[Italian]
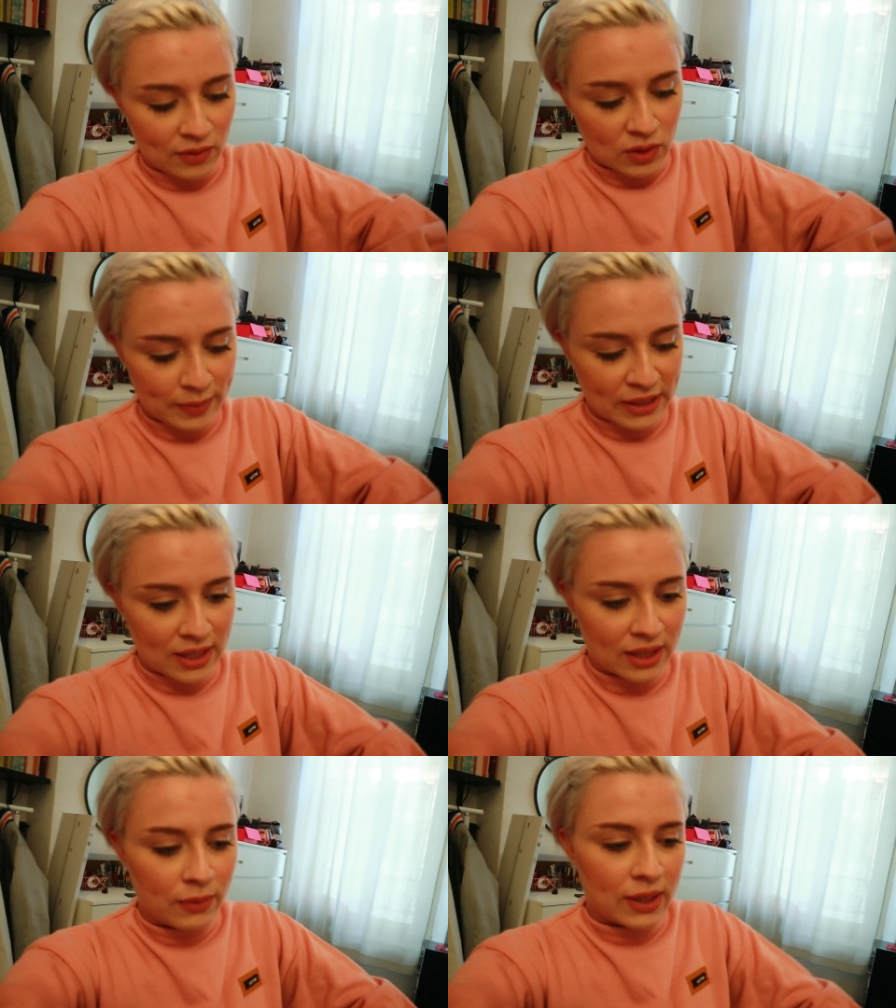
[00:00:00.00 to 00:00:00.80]
devo
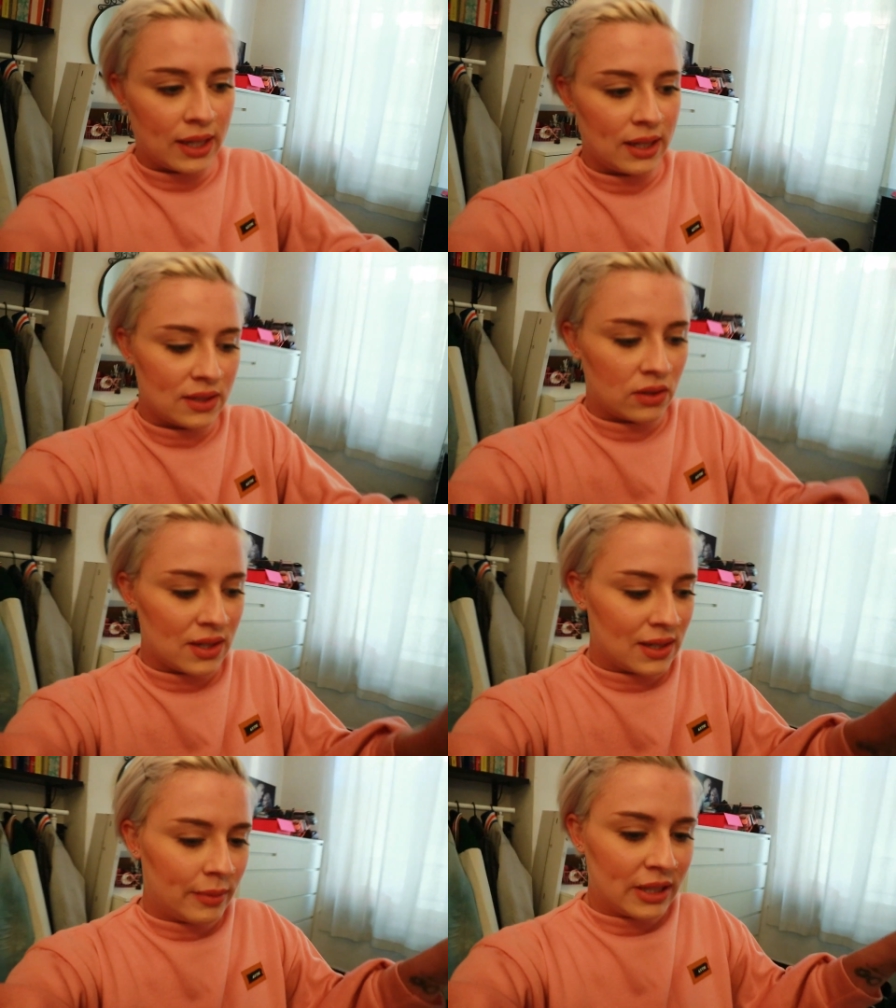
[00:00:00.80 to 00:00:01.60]
smettere di guardare le
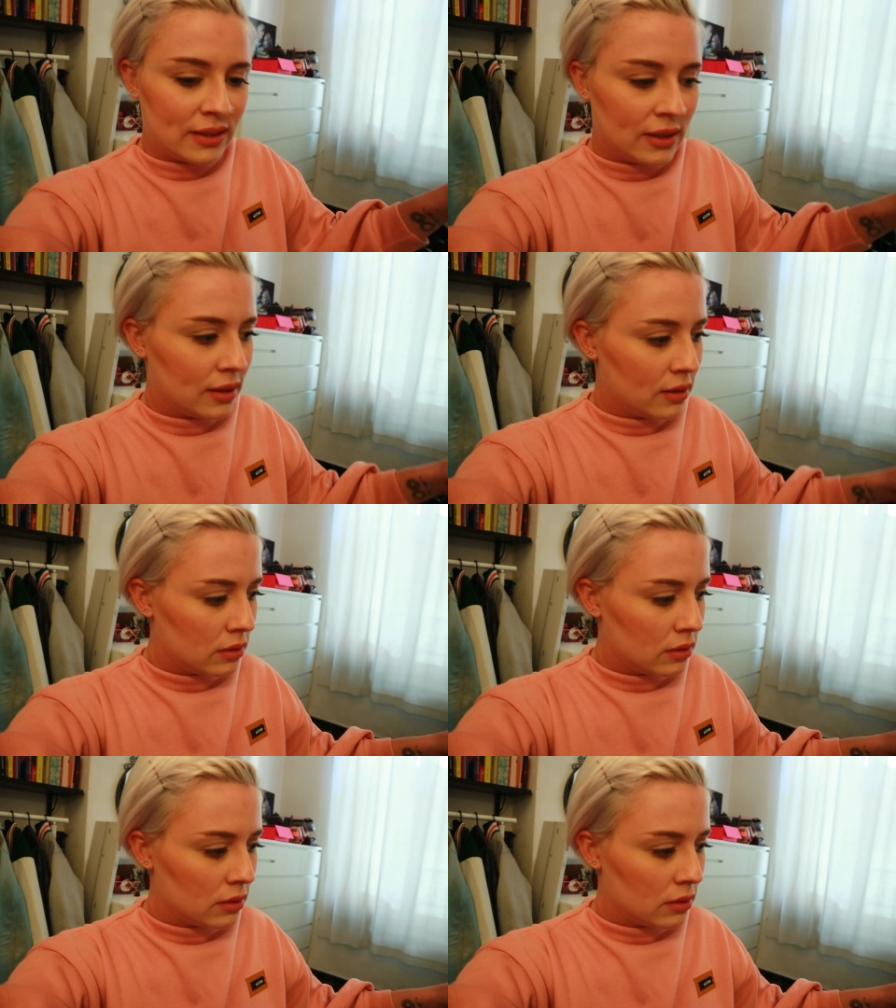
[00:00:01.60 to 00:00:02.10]
storie la mattina no